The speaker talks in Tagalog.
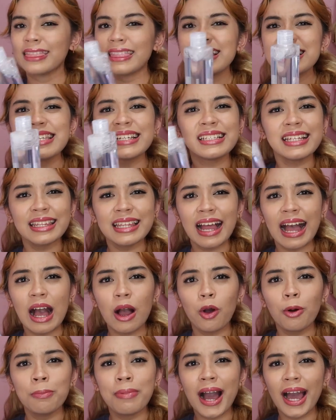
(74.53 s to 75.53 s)
Tapos nagtataka
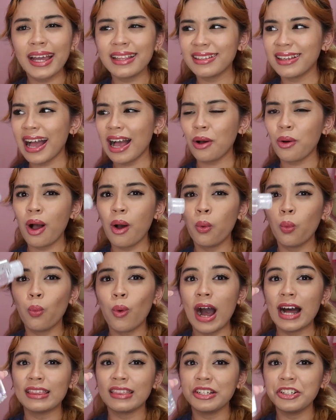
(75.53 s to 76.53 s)
ko bakit kako ang
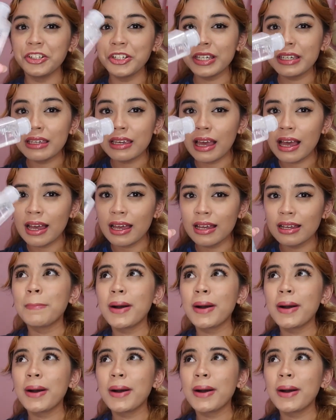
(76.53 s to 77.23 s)
watery nga.